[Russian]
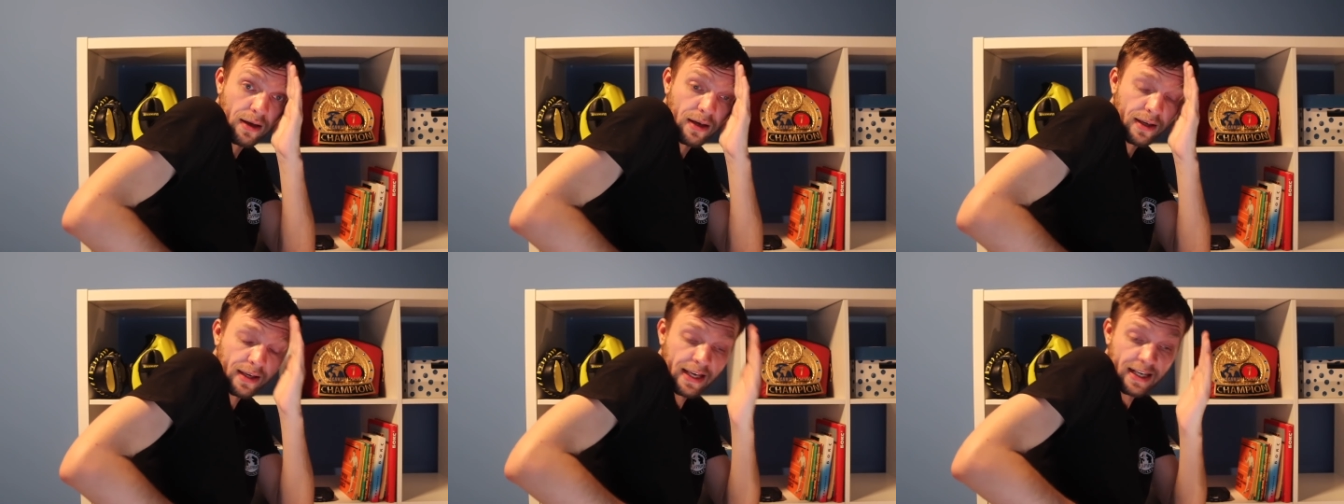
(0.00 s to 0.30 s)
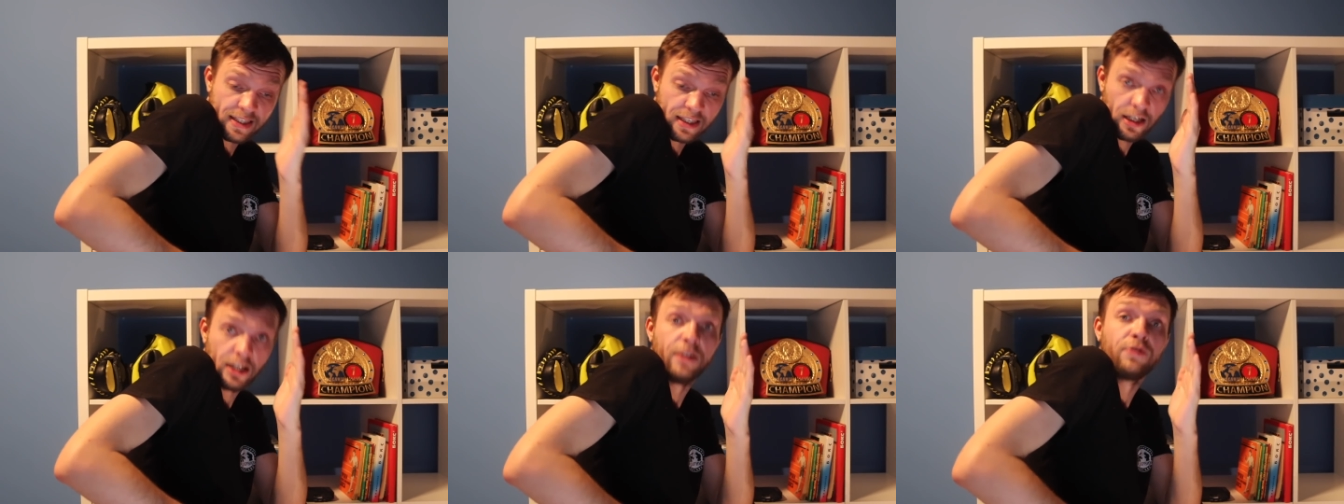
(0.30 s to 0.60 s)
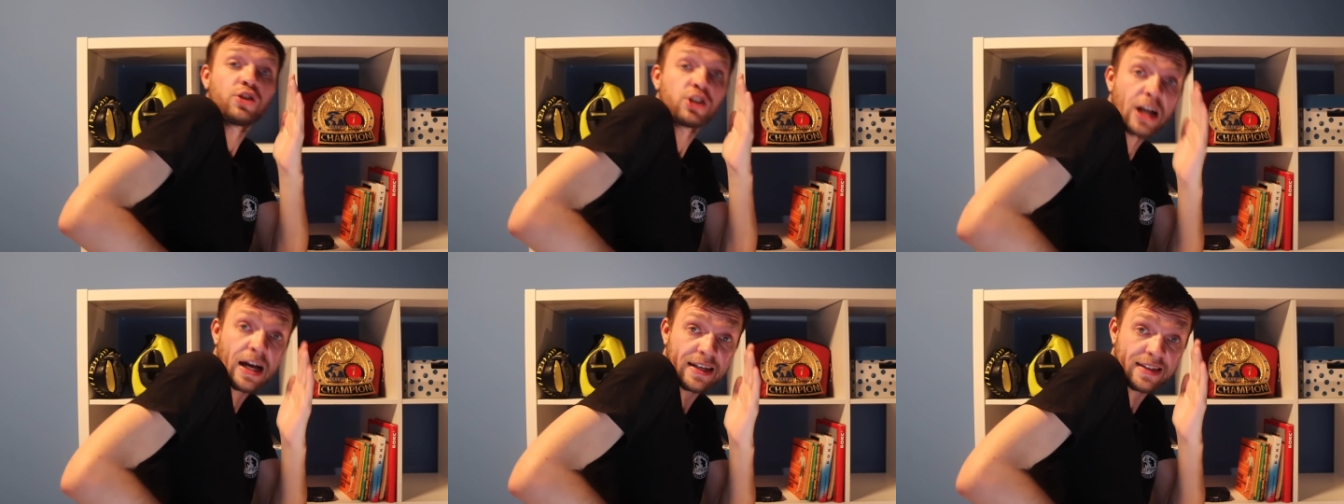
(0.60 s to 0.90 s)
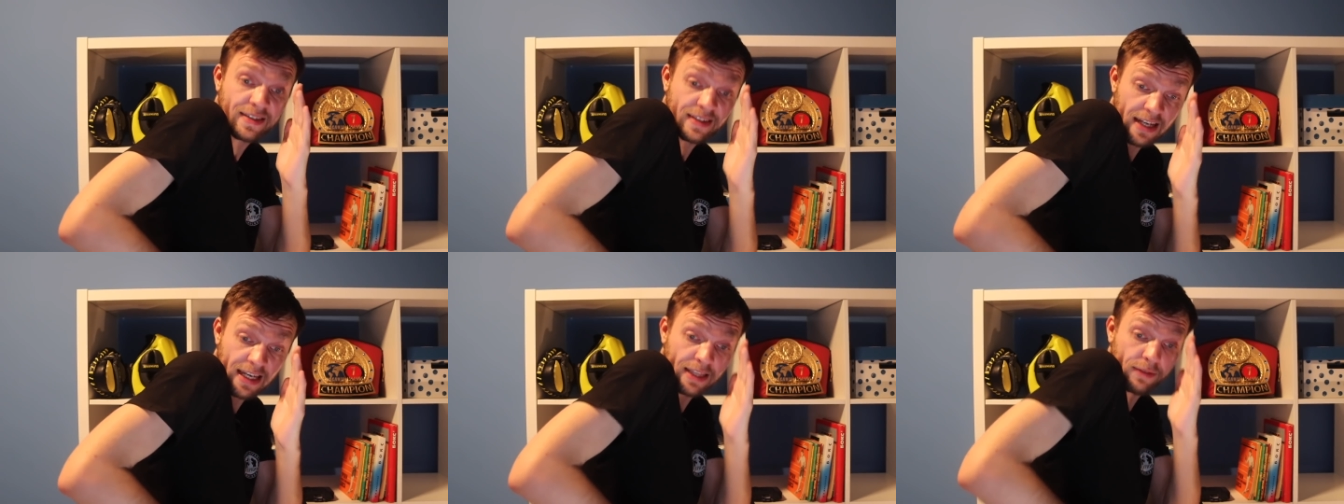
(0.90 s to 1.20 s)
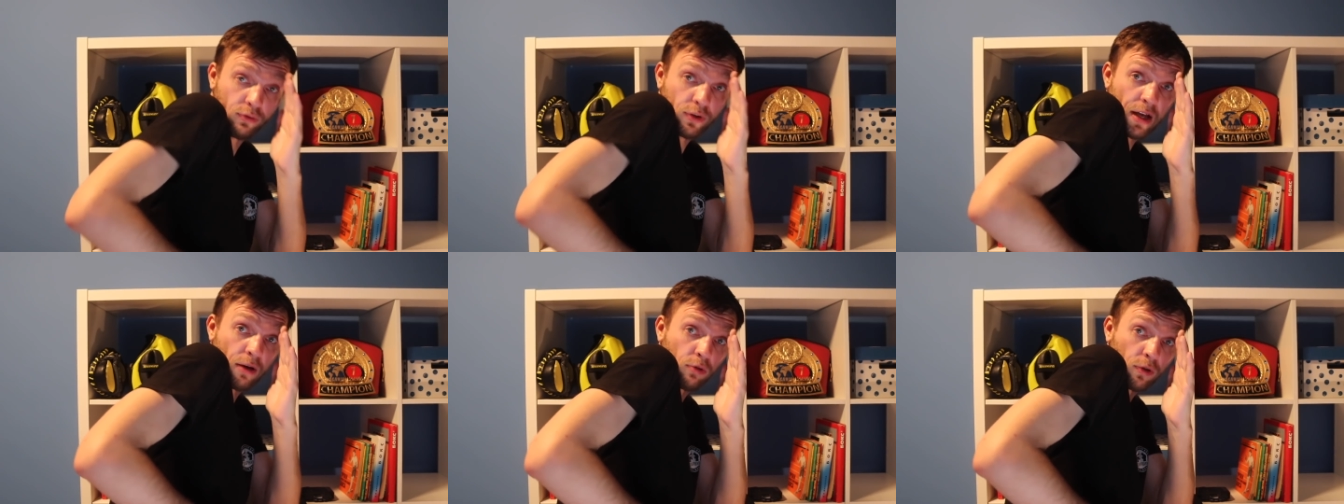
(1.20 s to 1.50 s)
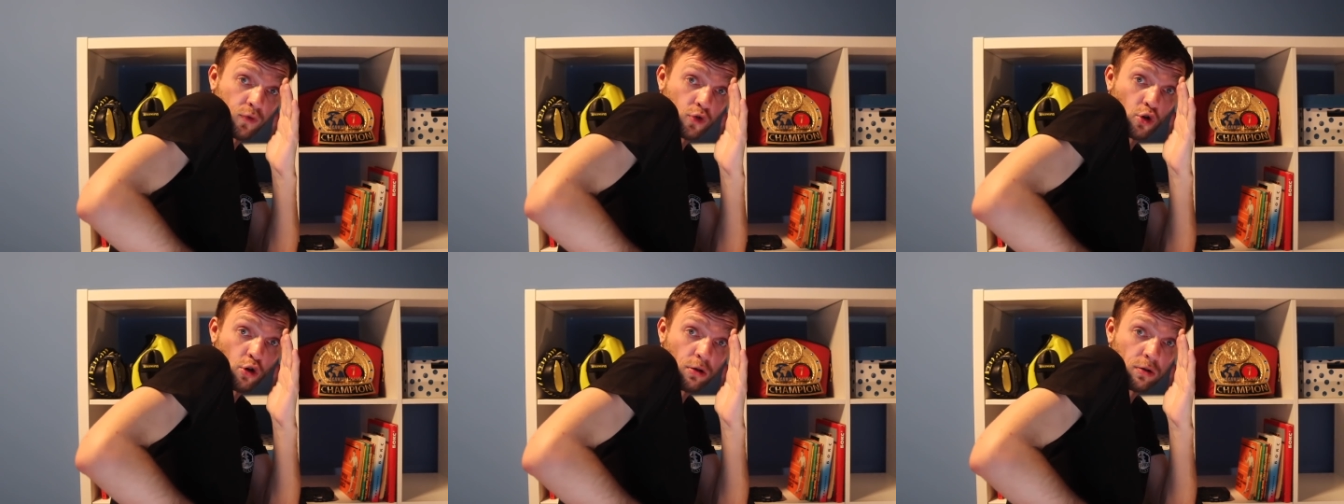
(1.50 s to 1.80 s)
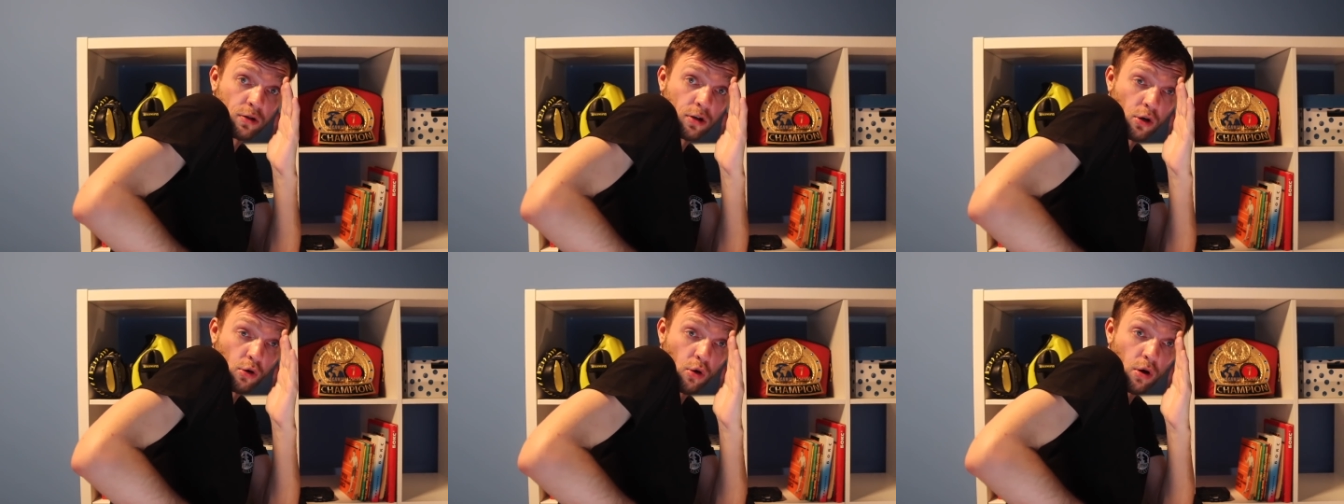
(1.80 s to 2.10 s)
если левша стоит вот так вот в
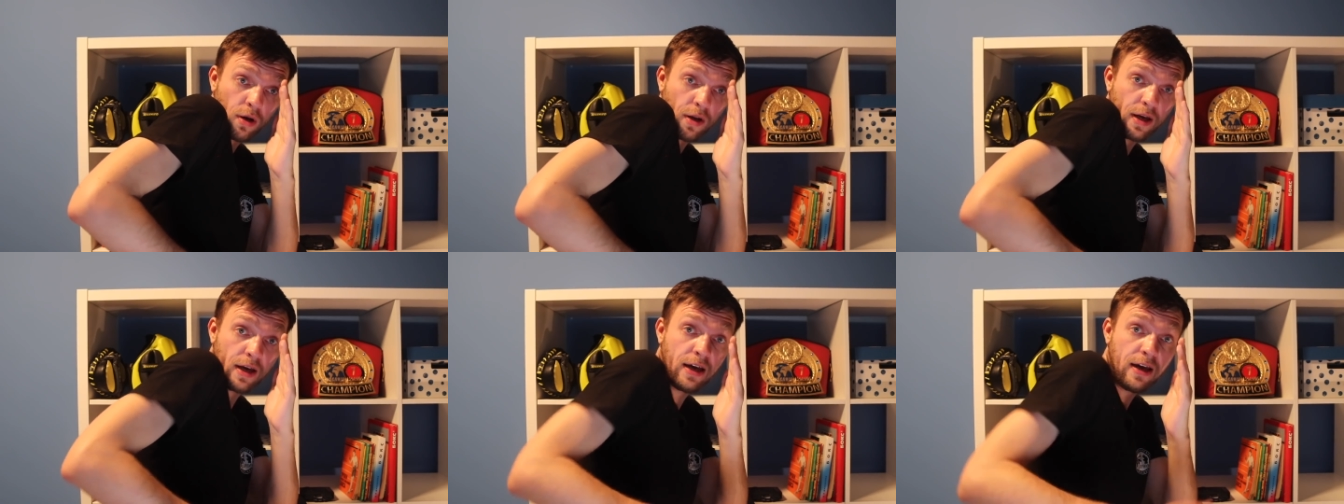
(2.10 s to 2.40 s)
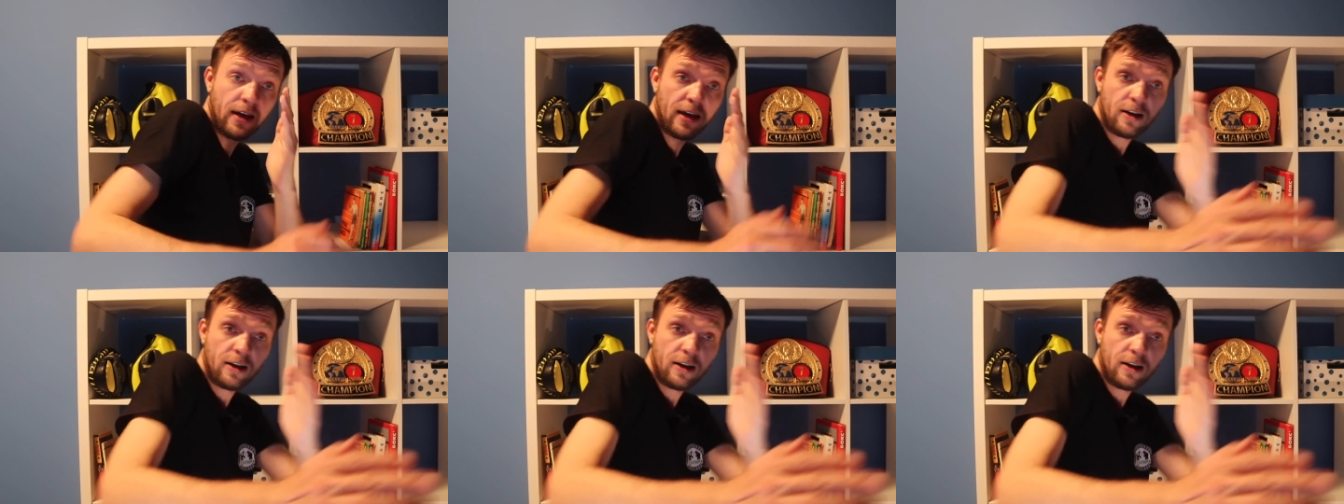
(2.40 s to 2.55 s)
шолдер-роли,